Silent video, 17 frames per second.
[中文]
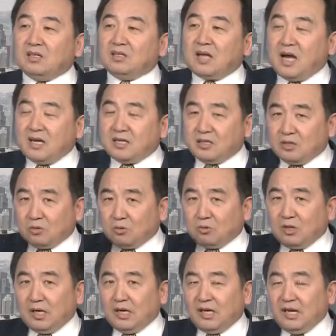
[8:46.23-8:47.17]
它
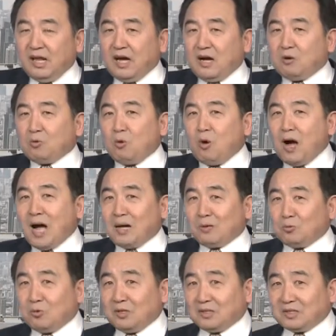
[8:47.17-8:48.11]
有力量跨
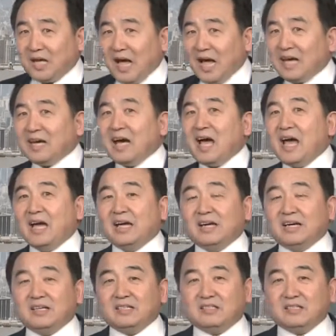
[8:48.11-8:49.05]
过台海
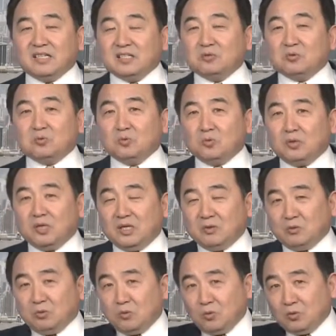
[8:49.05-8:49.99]
这种物
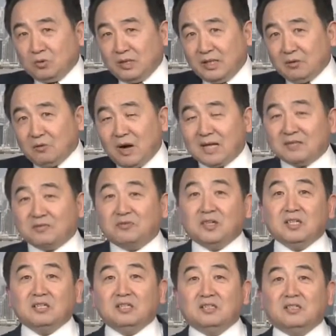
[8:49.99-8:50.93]
理化的
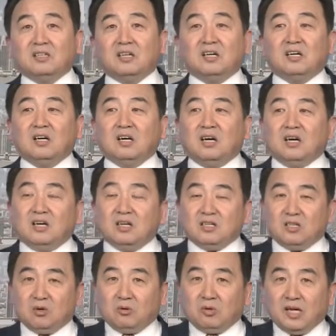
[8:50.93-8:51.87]
分隔，
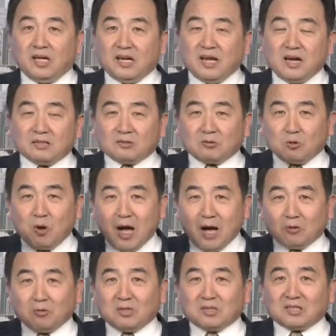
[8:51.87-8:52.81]
有力量
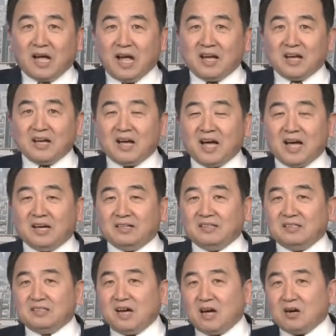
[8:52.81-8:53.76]
跨过台海，
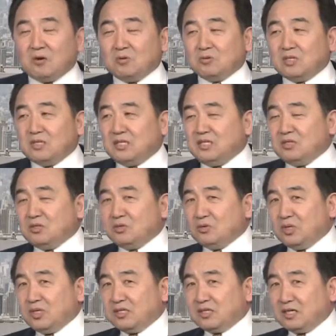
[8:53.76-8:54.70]
然后击
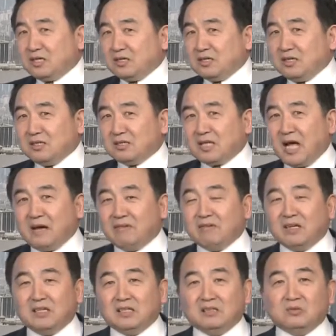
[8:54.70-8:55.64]
碎整个台
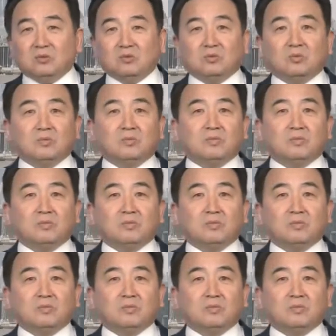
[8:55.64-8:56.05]
湾领土。